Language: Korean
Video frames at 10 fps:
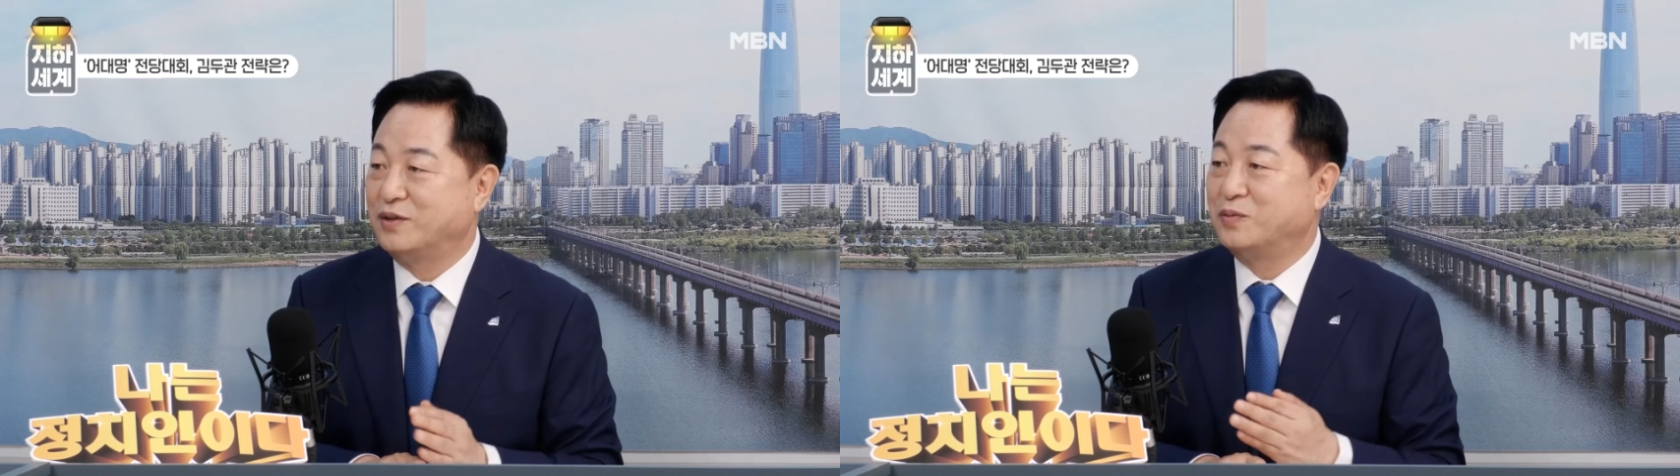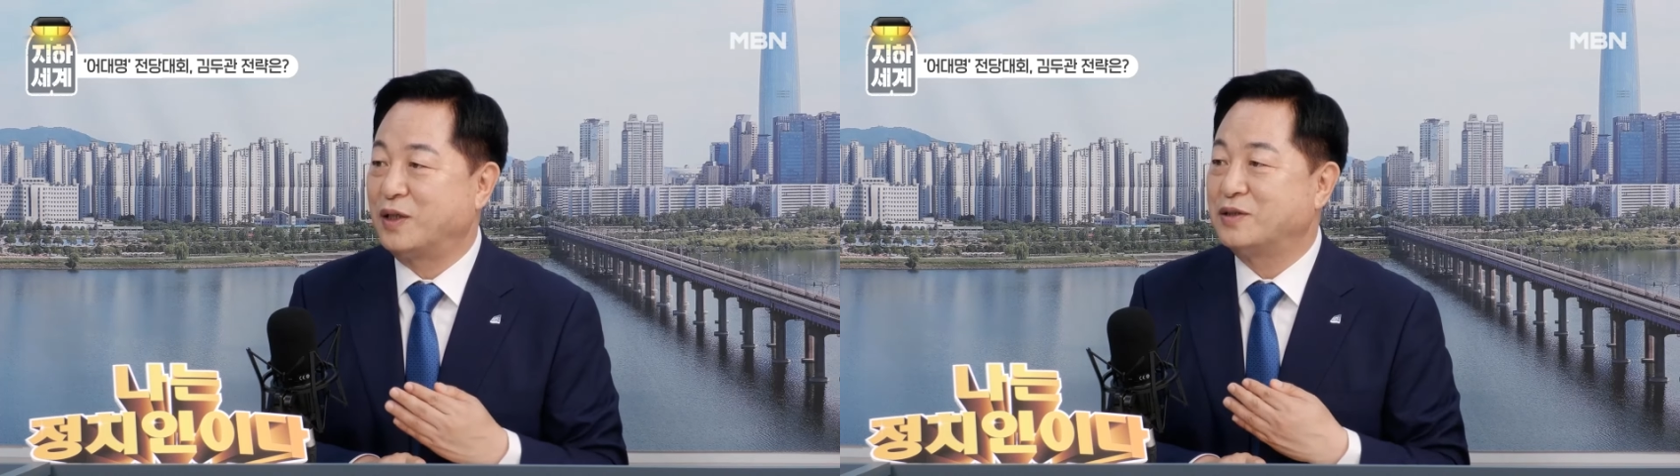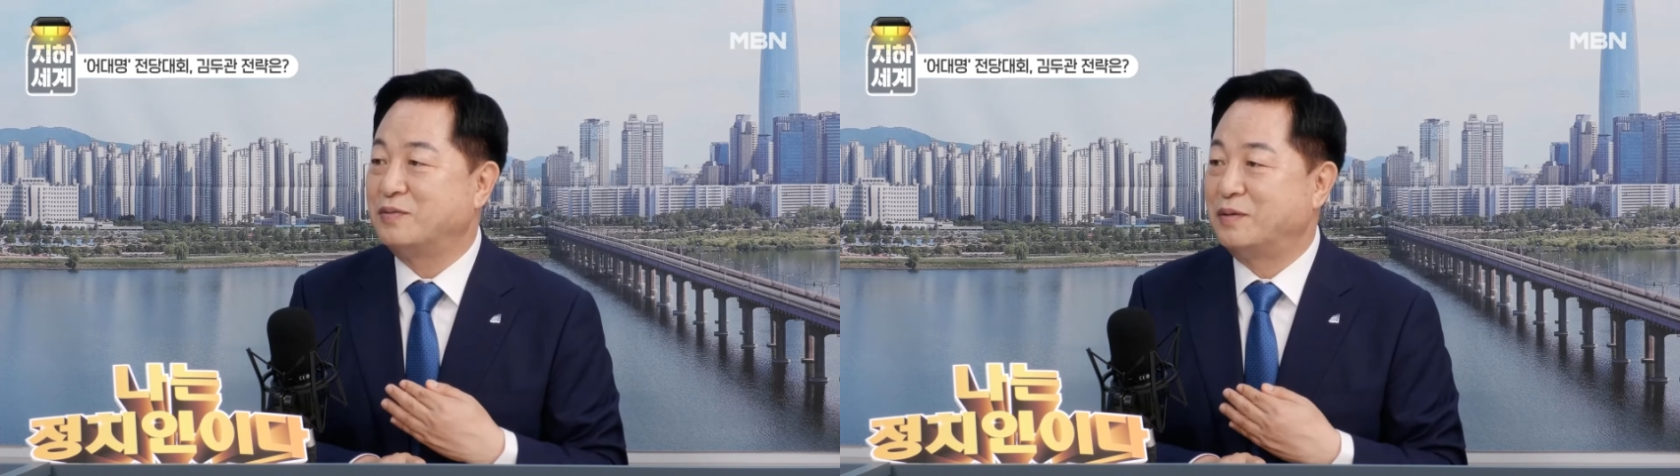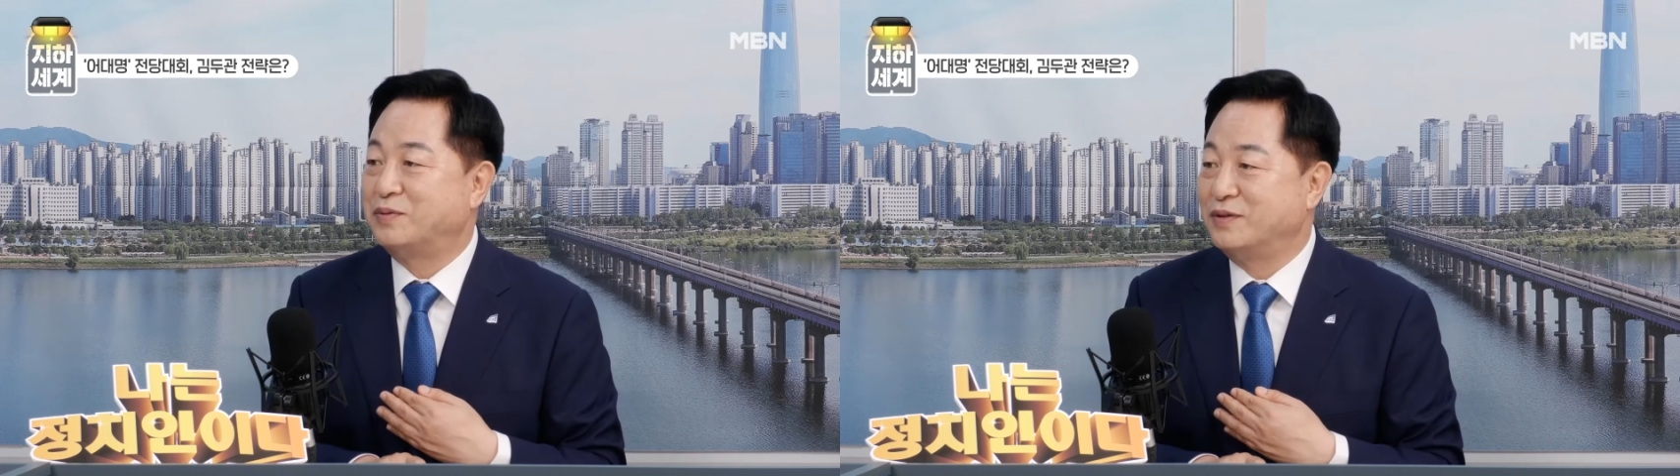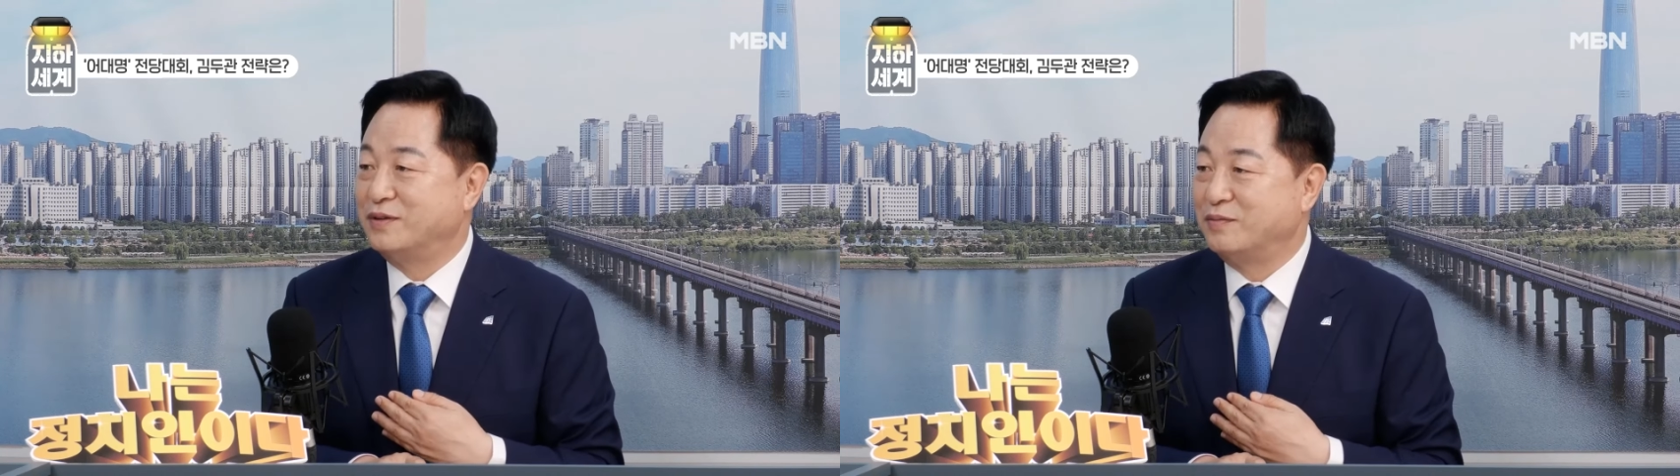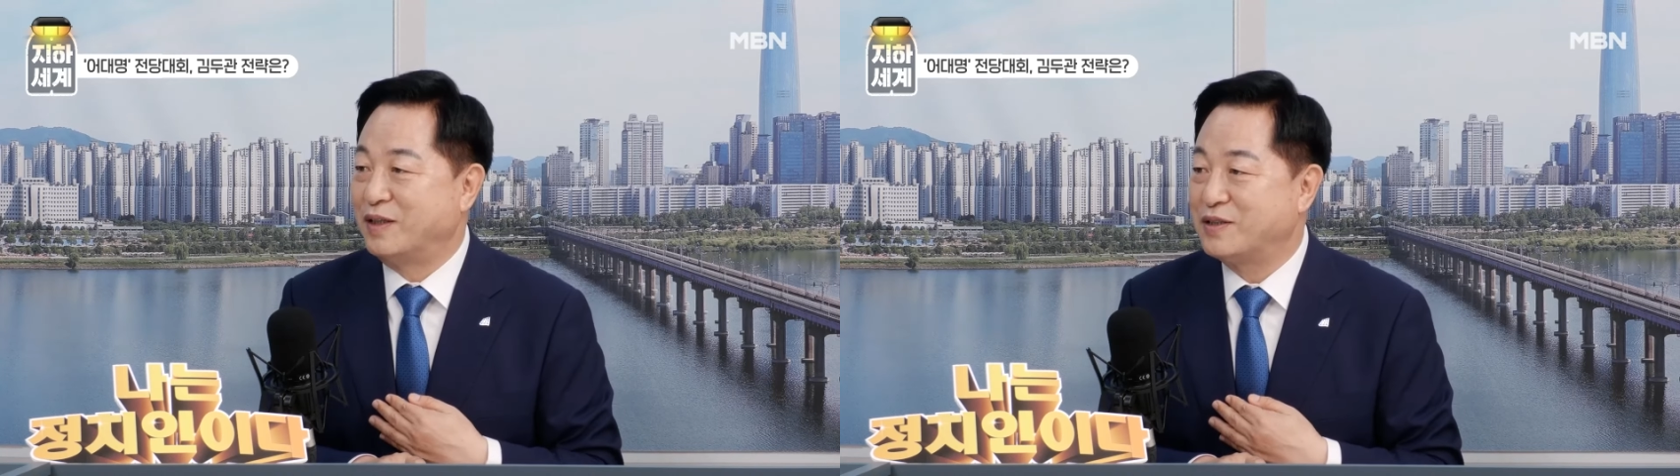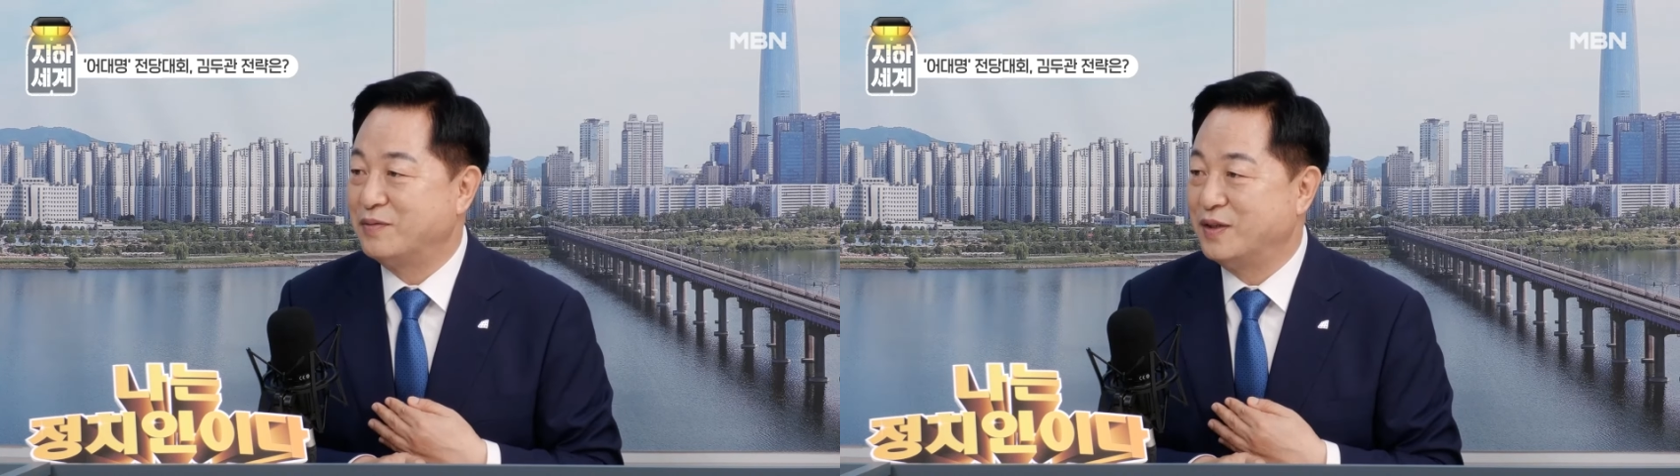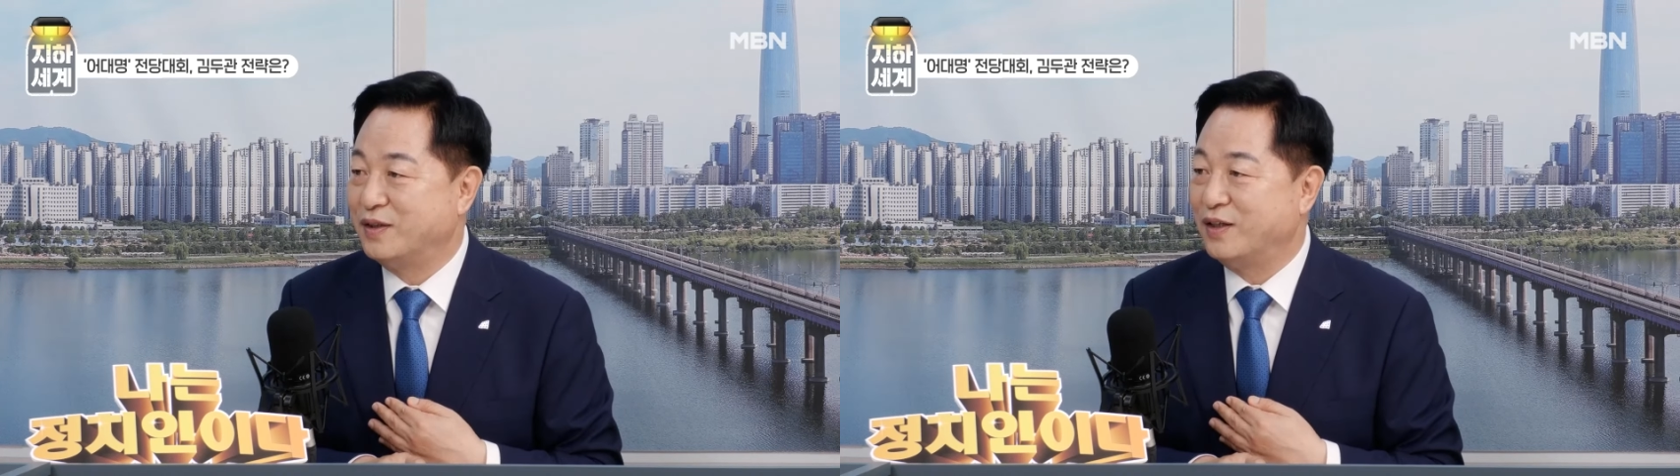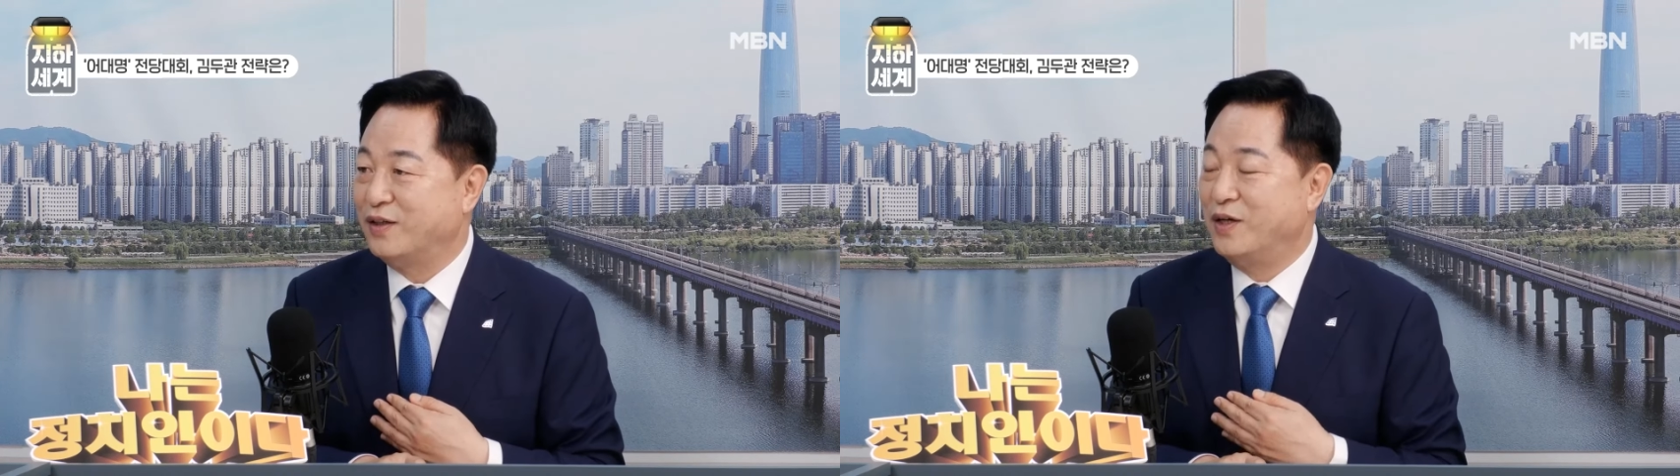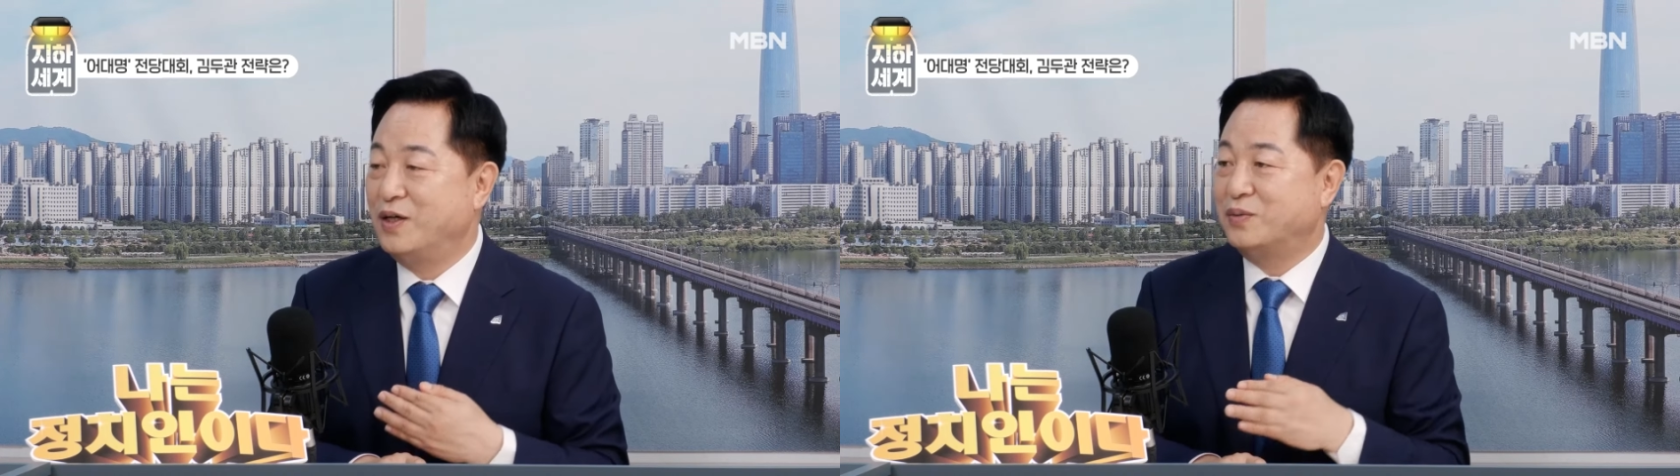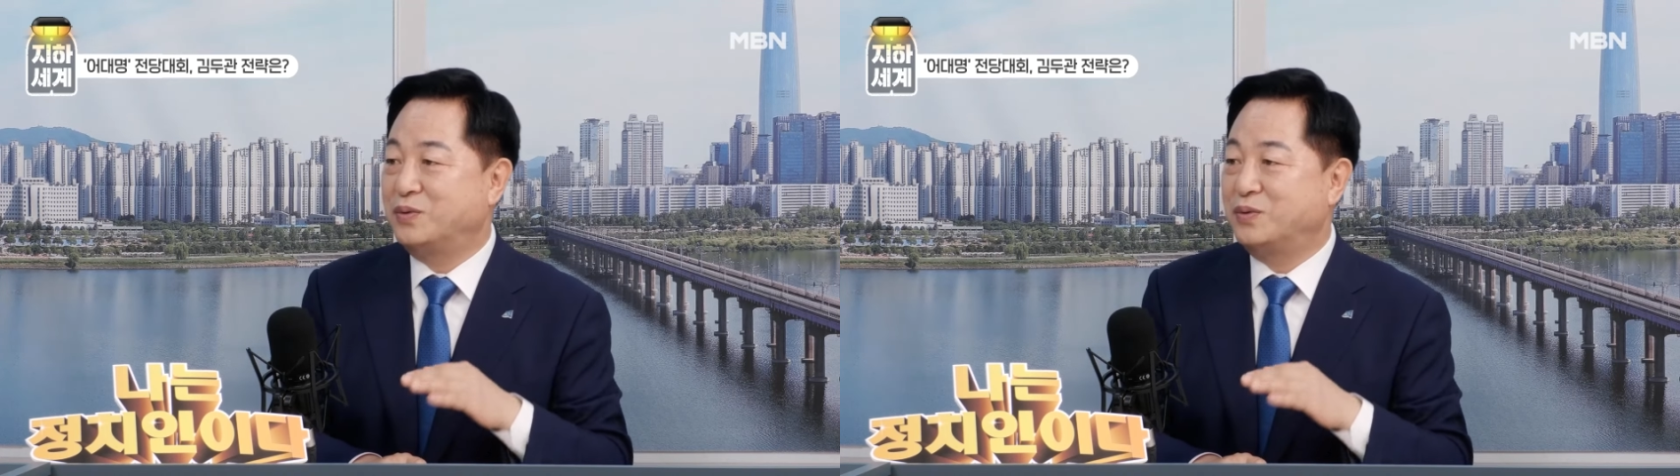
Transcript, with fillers: 너무 가슴 아픈 말씀인데 네,